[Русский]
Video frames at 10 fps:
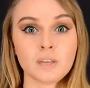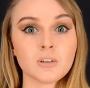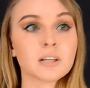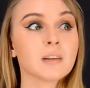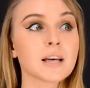и
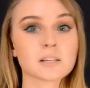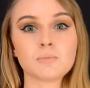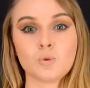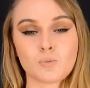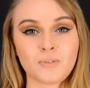вы
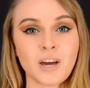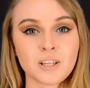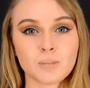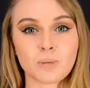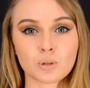глазом не
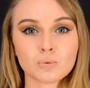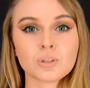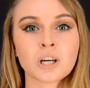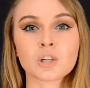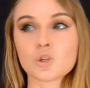успеваете
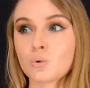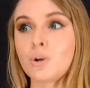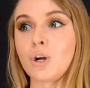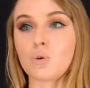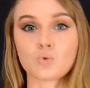моргнуть, как
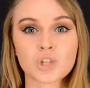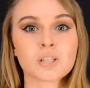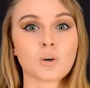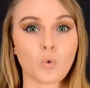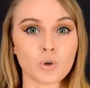история
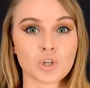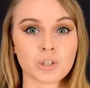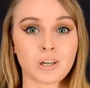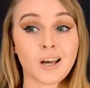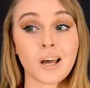уже
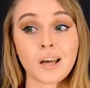закончена.